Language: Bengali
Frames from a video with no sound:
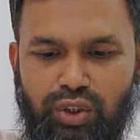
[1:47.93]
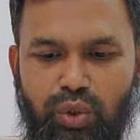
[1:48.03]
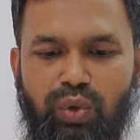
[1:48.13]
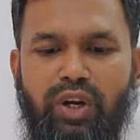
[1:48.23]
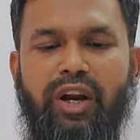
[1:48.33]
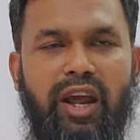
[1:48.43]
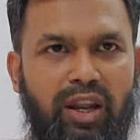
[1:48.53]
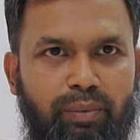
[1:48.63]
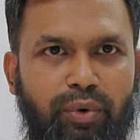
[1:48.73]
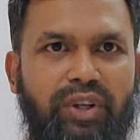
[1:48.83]
শোল্ডার
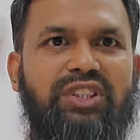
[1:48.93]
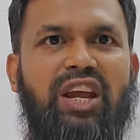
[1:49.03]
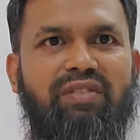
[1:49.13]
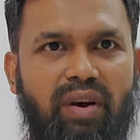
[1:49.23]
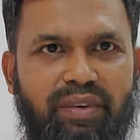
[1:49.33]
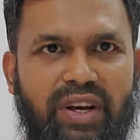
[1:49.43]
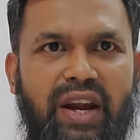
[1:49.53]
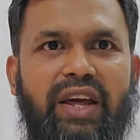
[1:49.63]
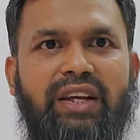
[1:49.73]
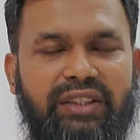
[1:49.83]
এলবো রিস্ট এভাবে
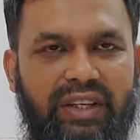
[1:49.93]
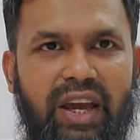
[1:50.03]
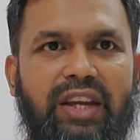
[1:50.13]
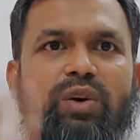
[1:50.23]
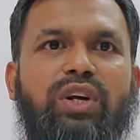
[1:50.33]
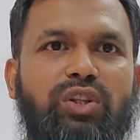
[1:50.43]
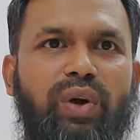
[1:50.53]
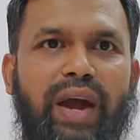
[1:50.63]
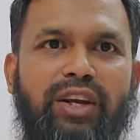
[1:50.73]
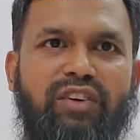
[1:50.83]
নাড়ায় এটাও কিন্তু
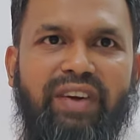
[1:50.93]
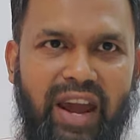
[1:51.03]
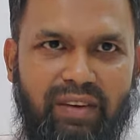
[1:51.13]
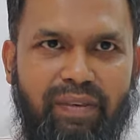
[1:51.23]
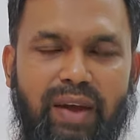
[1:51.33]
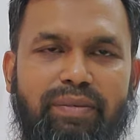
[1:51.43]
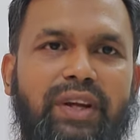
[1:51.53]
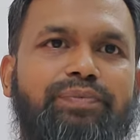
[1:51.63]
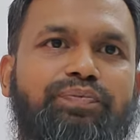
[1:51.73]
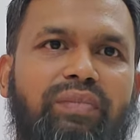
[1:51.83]
কাইন্ড অফ হ্যান্ড ফ্ল্যাপিং
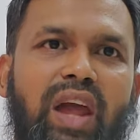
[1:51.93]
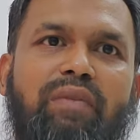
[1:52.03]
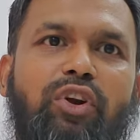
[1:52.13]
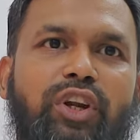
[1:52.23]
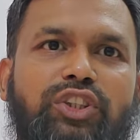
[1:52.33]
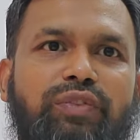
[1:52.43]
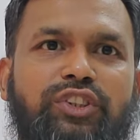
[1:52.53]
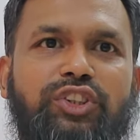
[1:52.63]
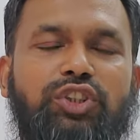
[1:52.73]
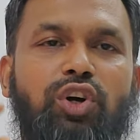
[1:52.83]
আবার অনেক
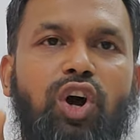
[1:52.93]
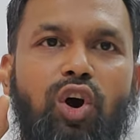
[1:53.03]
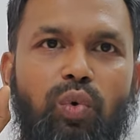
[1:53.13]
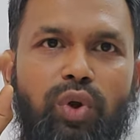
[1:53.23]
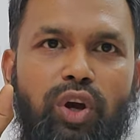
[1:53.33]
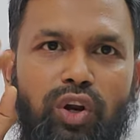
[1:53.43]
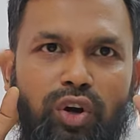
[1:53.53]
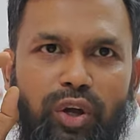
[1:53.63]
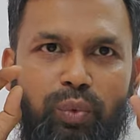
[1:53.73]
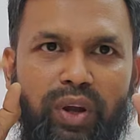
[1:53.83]
সময় শিশু উইগল
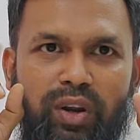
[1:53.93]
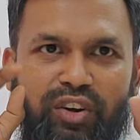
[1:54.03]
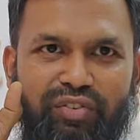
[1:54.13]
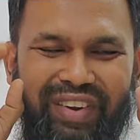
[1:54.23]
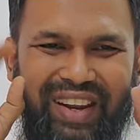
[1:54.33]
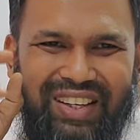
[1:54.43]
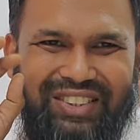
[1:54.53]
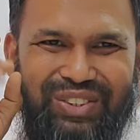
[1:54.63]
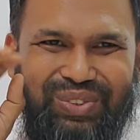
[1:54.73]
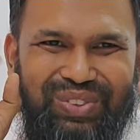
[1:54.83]
করে উইগল ইউর ফিঙ্গার্স